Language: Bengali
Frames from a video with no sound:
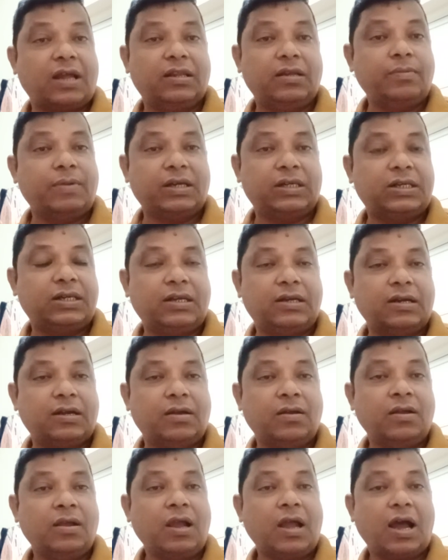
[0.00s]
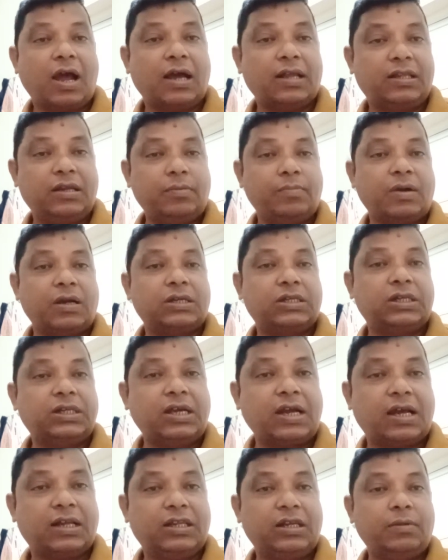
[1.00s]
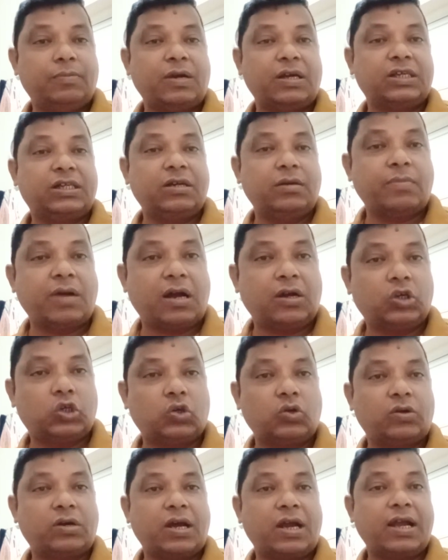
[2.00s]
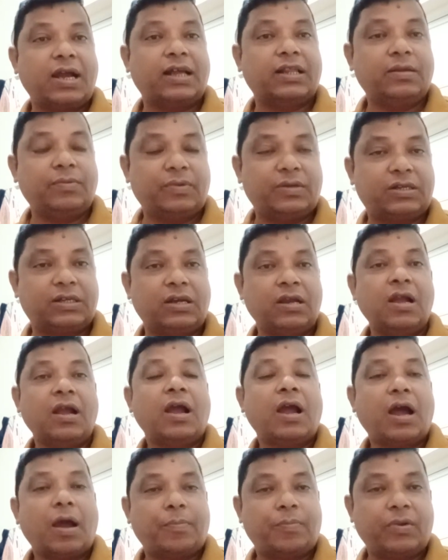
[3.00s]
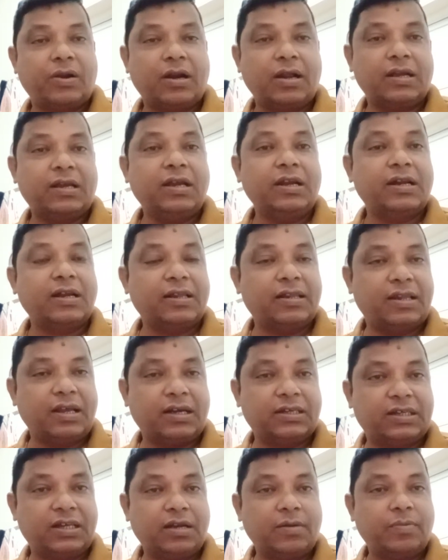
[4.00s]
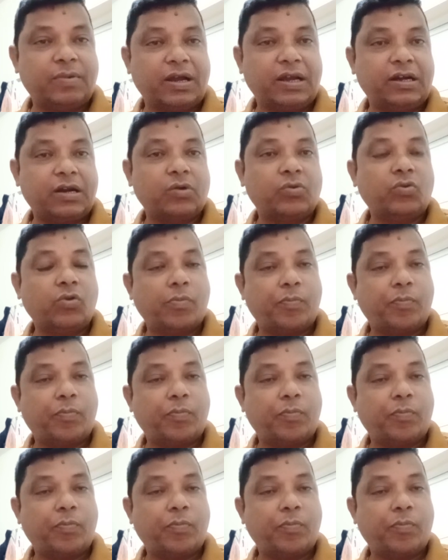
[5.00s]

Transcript: আদিবাসীরে আদিবাসী আদিবাসী মাংস খায় আদিবাসী আপনারা কি এটা দেখছেন বা এটা